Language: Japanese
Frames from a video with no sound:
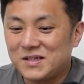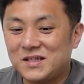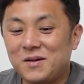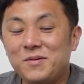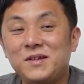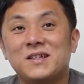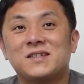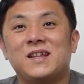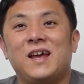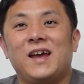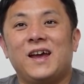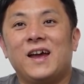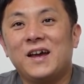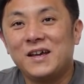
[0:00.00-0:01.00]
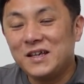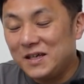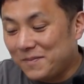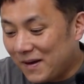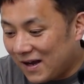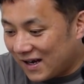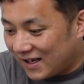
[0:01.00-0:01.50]
ちなみにですね、
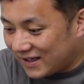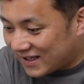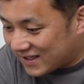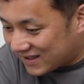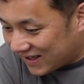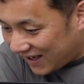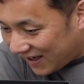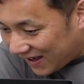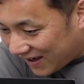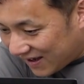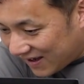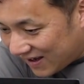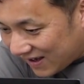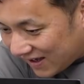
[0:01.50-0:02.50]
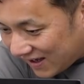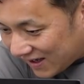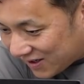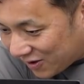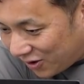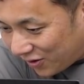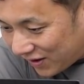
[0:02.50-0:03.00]
今がですね、
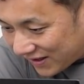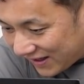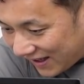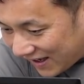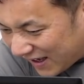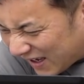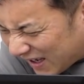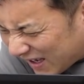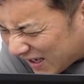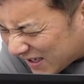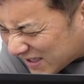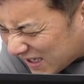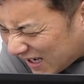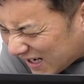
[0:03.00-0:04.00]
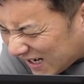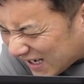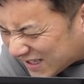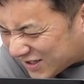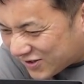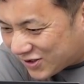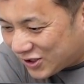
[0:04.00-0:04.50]
えー、今日はね、3
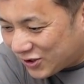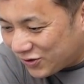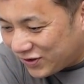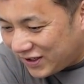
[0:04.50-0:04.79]
月12